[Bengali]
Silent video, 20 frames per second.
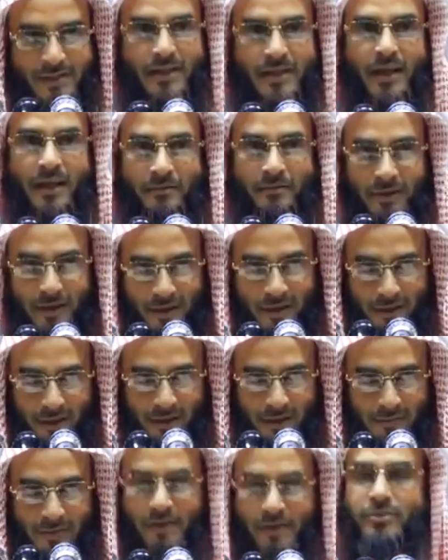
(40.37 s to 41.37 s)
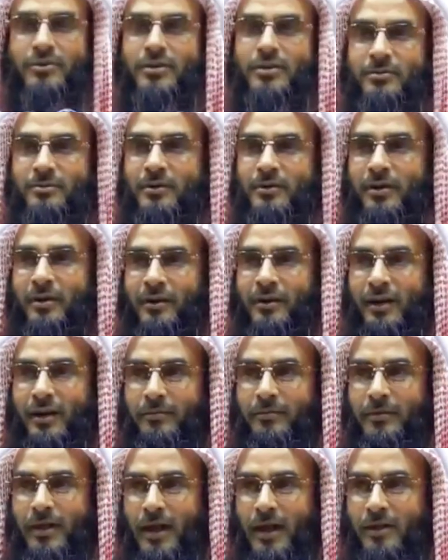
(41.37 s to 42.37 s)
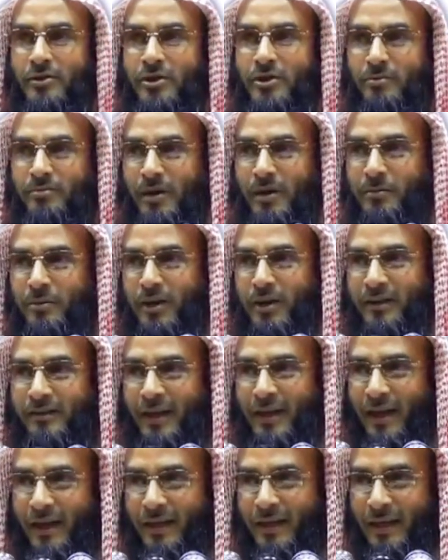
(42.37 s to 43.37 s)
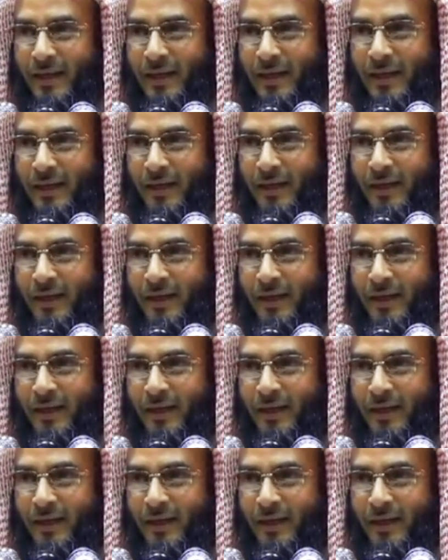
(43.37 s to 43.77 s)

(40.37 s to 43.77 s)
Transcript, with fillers: সাহাবাই কেরামদের যদি ভুল হ্যাঁ সম্ভাবনা থাকে